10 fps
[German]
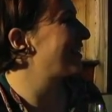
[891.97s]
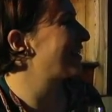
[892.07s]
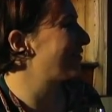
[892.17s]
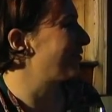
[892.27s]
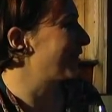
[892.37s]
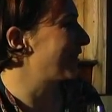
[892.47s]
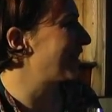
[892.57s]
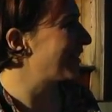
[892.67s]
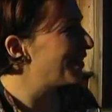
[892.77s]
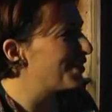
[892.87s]
des Wortes.
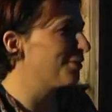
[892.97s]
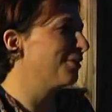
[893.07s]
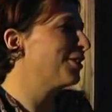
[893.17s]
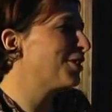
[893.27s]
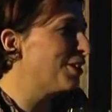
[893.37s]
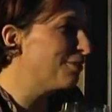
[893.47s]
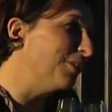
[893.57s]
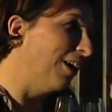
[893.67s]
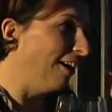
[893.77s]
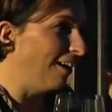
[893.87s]
Das ist nicht mhm. so ein
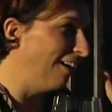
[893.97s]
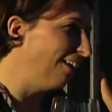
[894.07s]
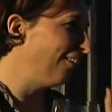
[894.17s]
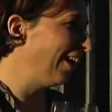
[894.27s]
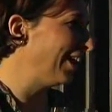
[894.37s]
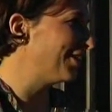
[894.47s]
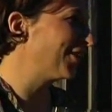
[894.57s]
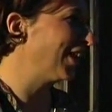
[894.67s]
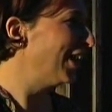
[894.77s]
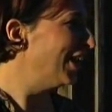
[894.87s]
geschliffener Hahaha-Wein, sondern